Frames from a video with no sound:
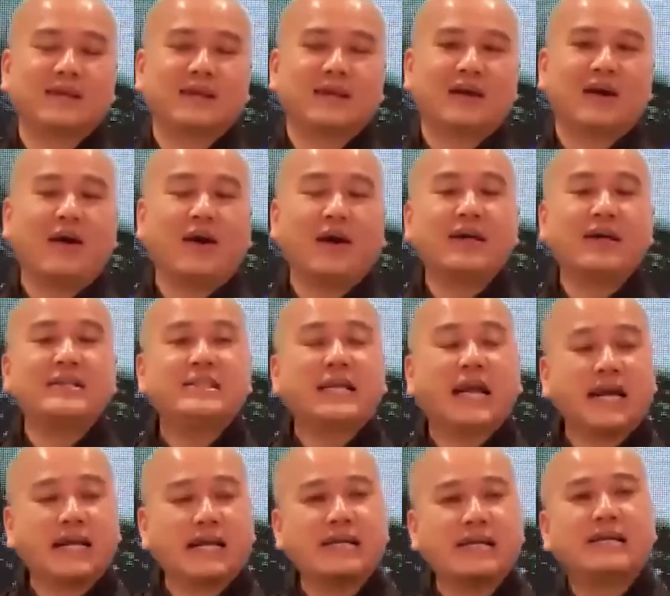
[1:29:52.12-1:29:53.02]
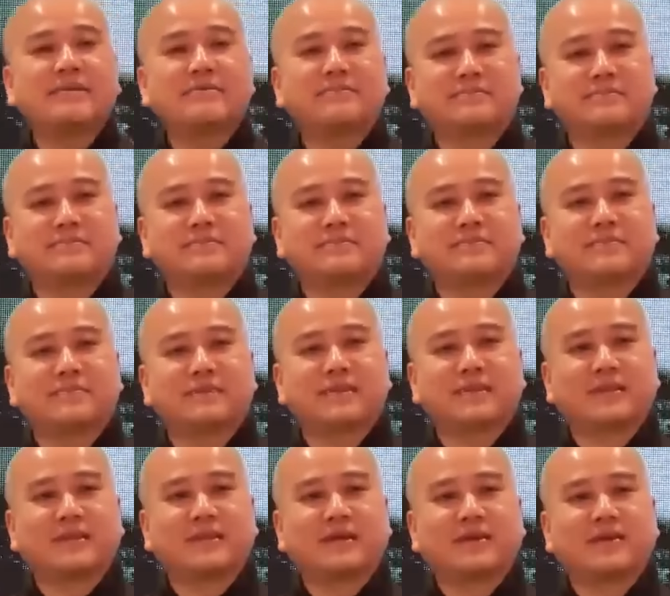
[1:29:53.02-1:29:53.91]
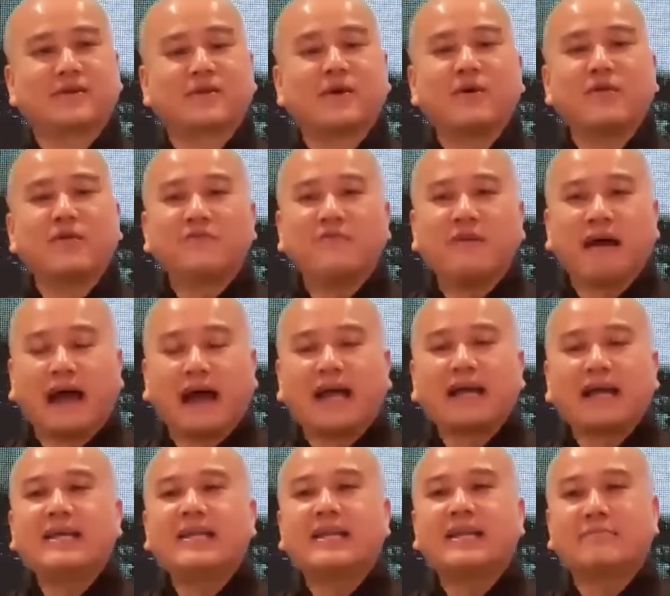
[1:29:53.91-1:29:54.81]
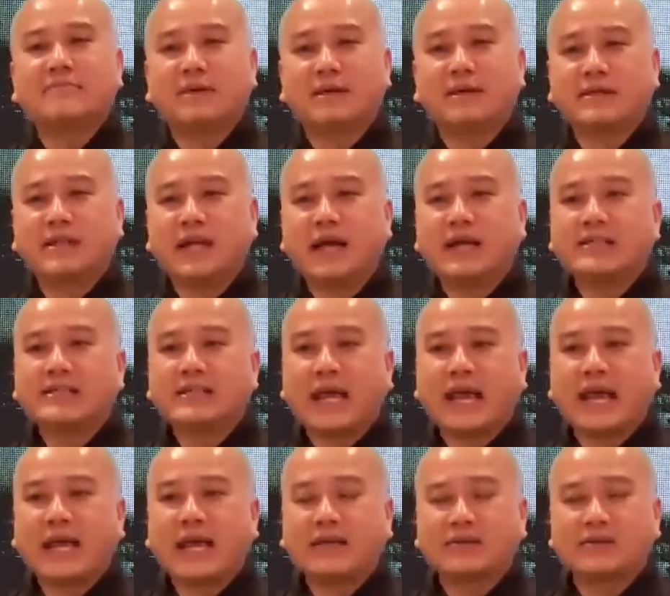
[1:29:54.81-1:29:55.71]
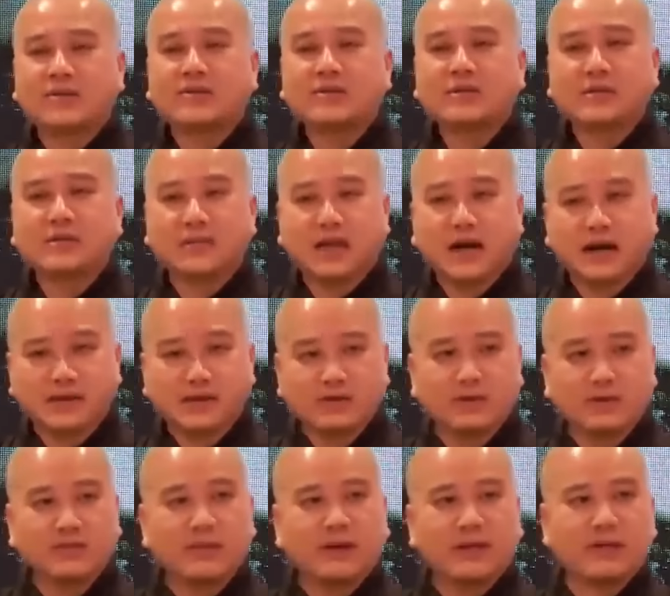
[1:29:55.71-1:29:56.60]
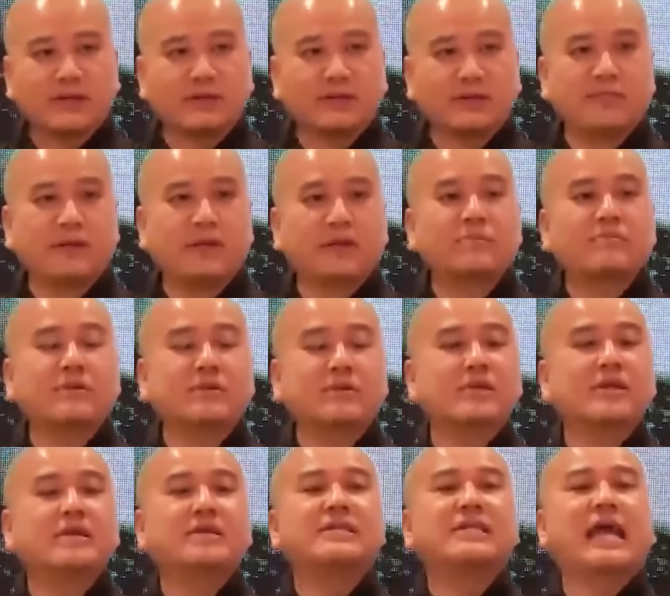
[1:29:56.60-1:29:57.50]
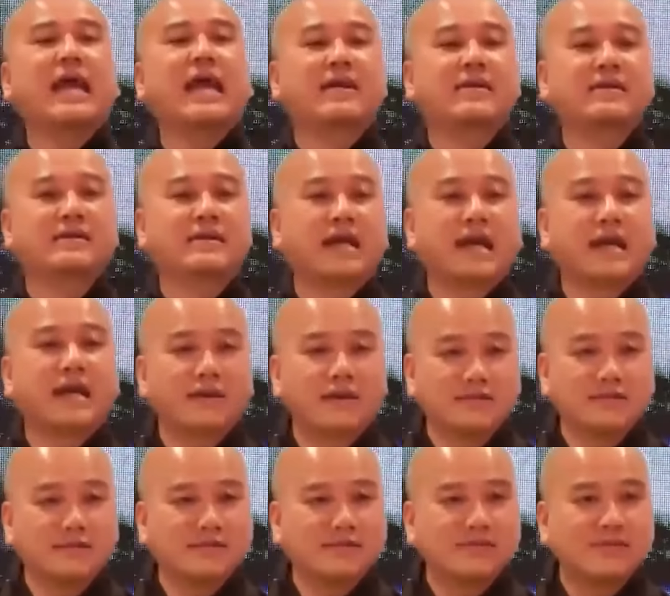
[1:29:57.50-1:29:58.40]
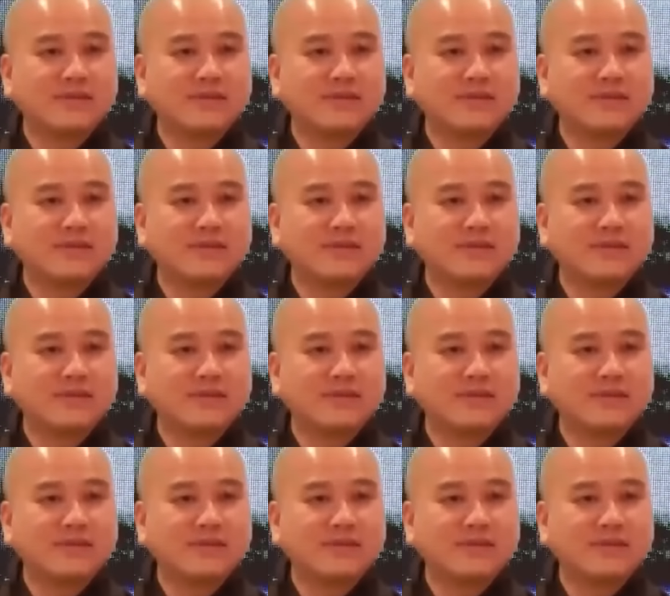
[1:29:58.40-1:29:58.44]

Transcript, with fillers: Hỏi rằng á, có phải là mình để tang của người thân của mình rồi mình không được tới nhà người khác không?